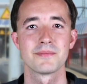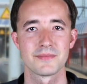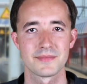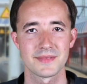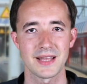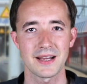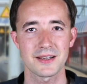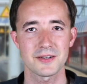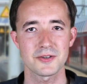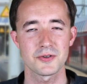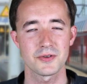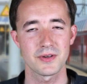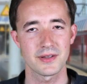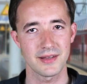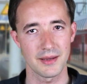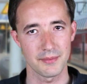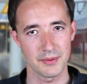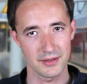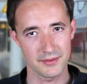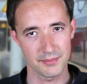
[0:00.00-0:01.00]
Dankeschön
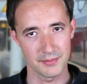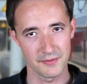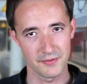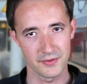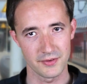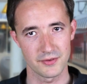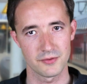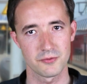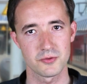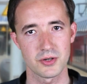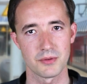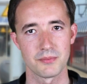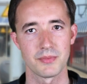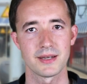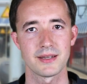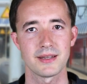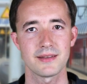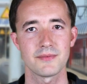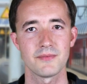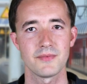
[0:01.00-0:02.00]
jetzt aber erstmal fürs Zuschauen
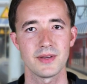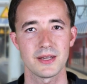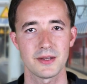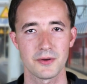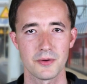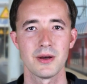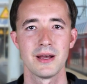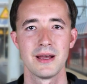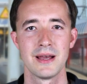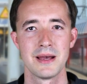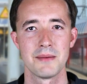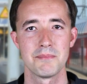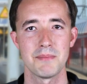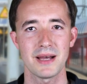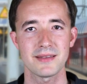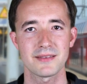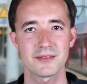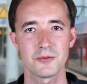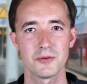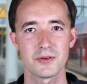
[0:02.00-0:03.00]
bei diesem Video.
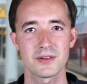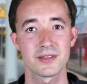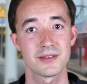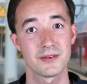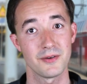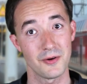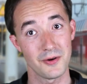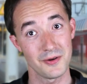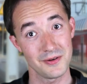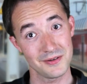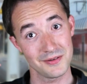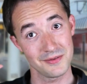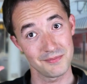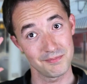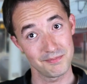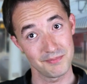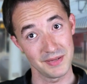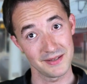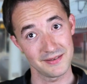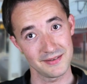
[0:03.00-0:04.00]
Macht's gut und
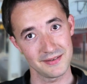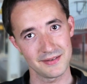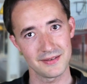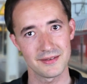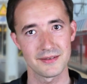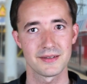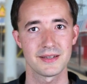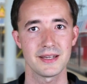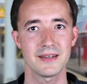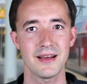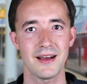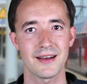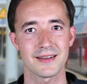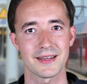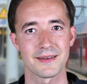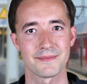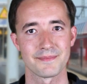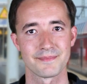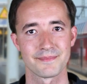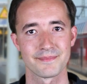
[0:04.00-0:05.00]
bis die
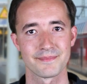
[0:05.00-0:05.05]
Tage.